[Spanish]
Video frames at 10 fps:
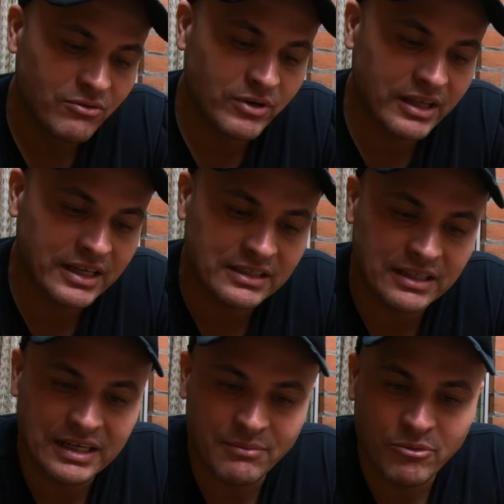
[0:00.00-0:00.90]
Una de
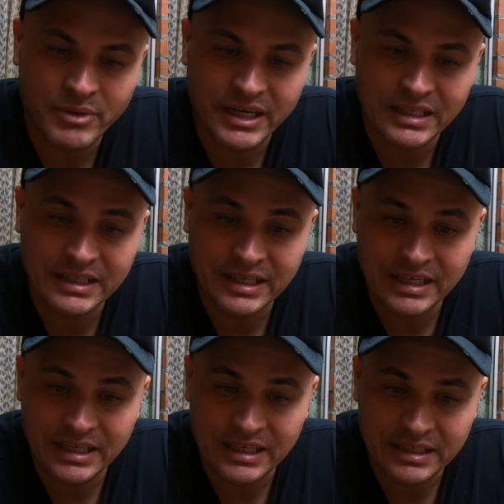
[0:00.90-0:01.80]
estas de las bombillas
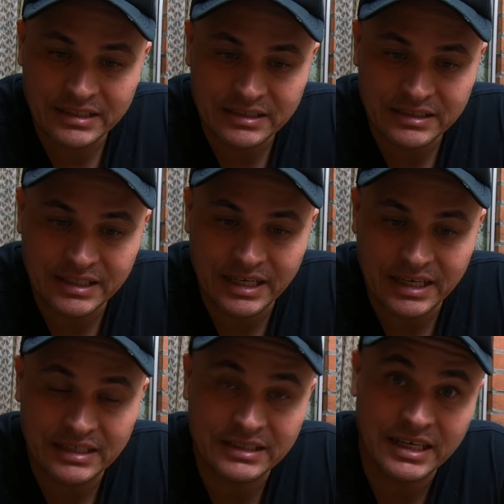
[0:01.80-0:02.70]
de, de,
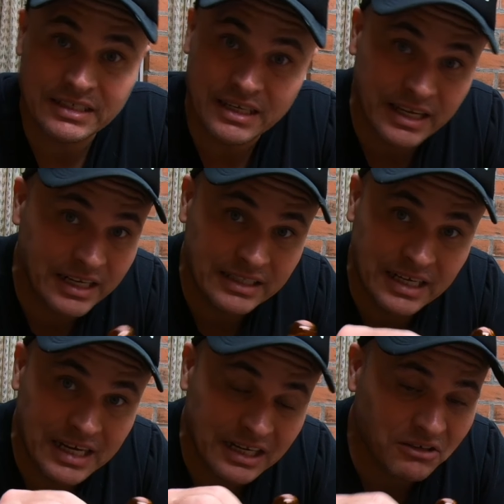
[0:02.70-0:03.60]
de las señales
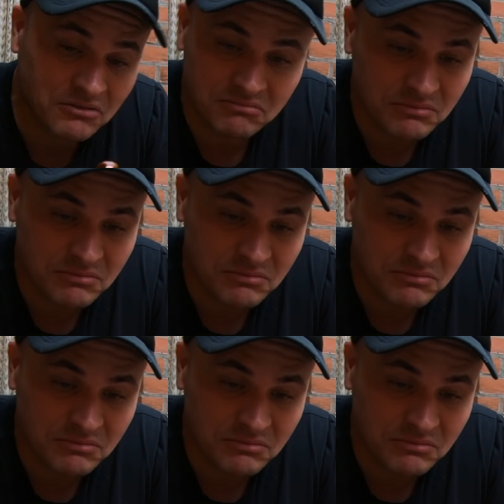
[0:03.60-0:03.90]
del carro.